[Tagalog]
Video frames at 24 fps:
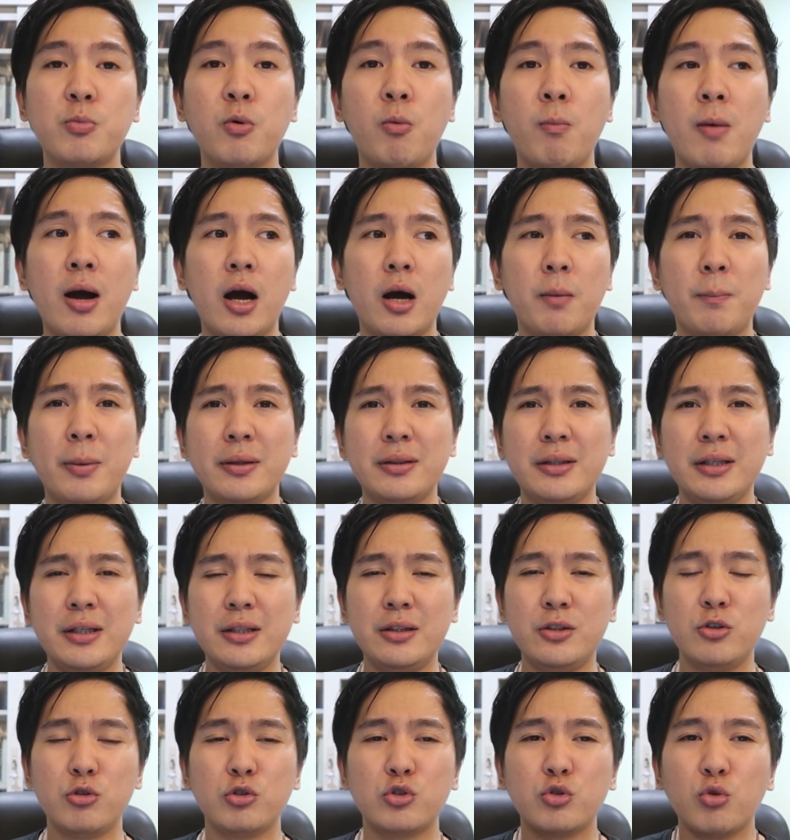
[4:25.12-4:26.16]
niyo po mga kapatid,
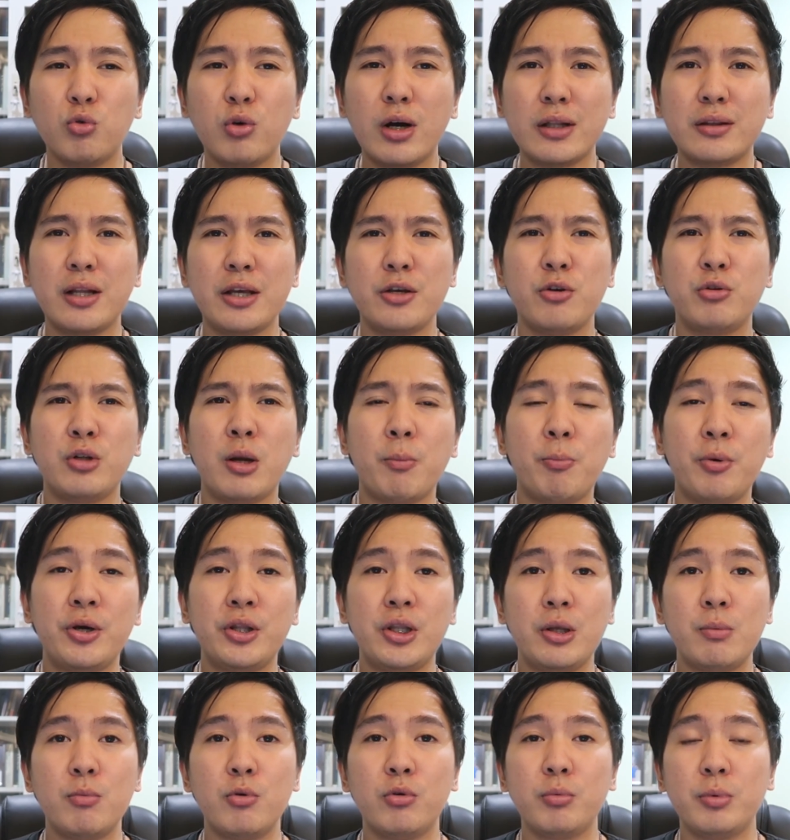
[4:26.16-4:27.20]
yung sugat na yun na
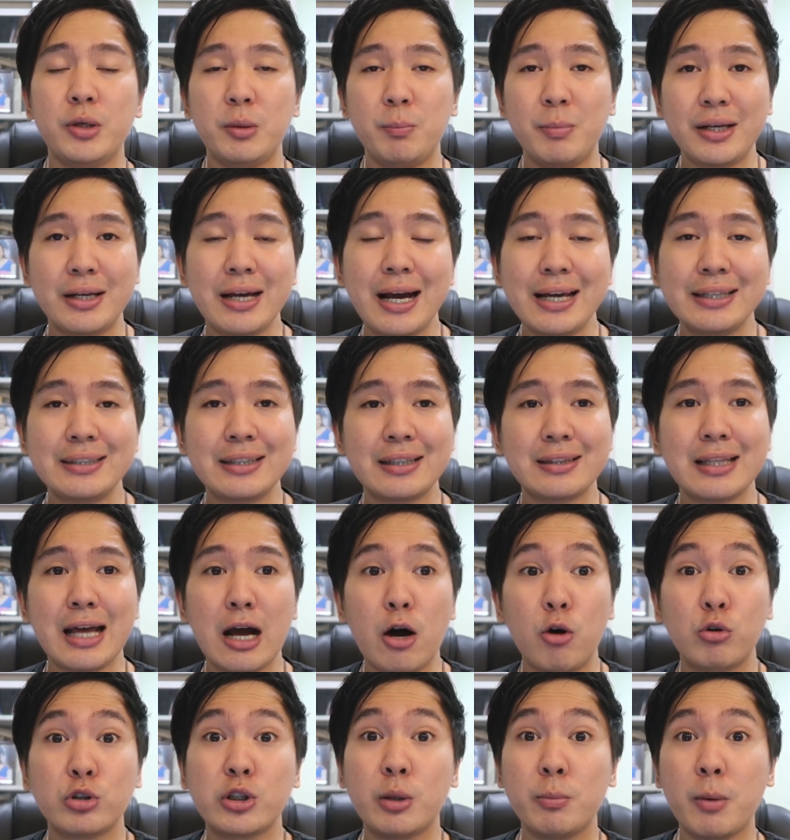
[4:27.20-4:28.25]
pwede mong ibigay sa
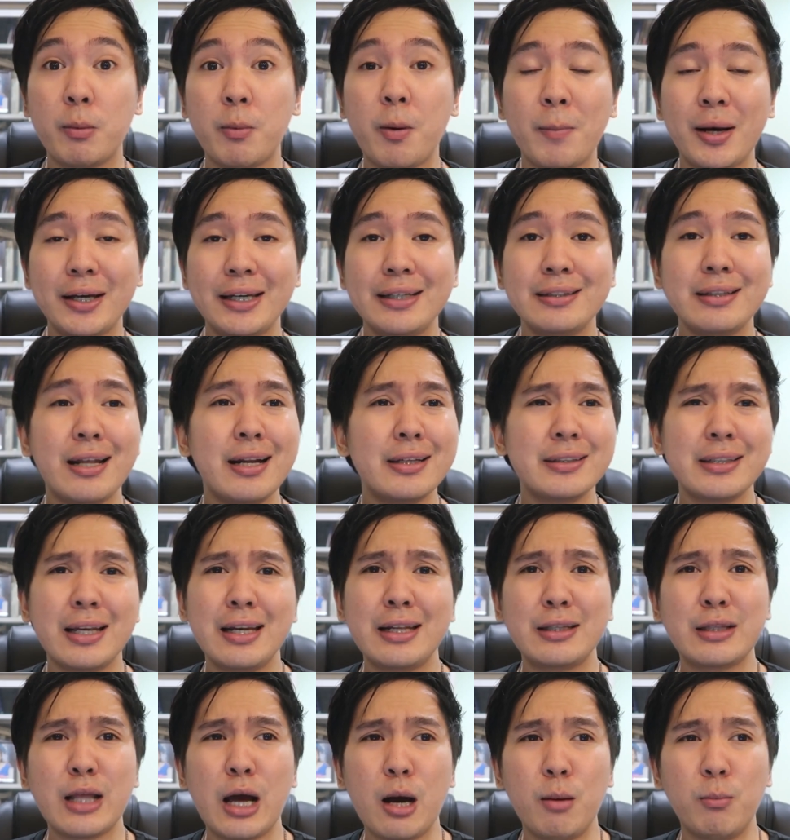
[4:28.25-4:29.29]
tao sa pamamagitan ng
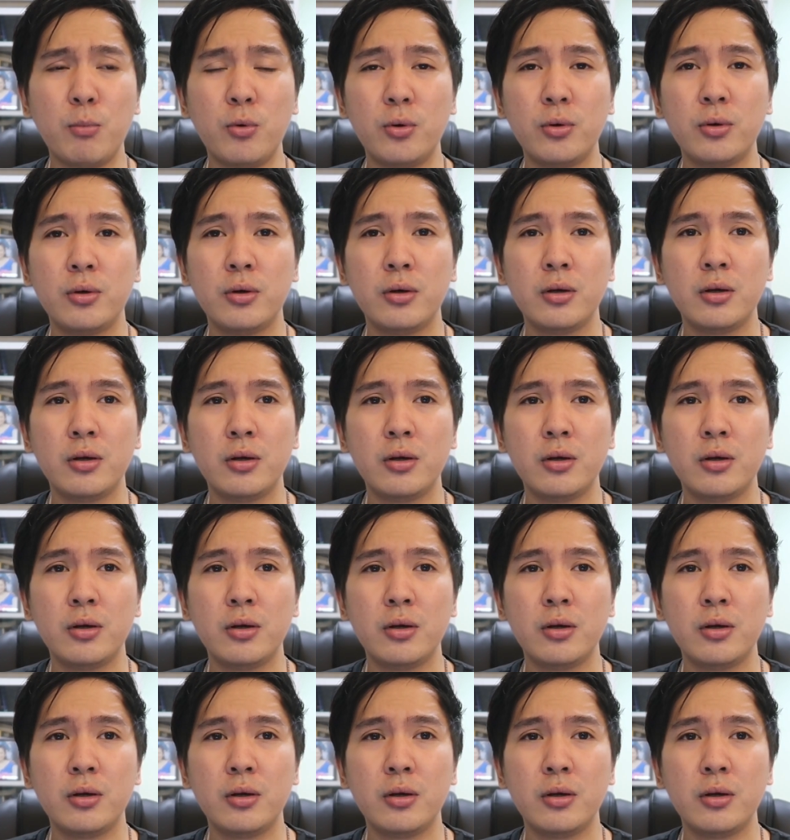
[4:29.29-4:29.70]
salita mo,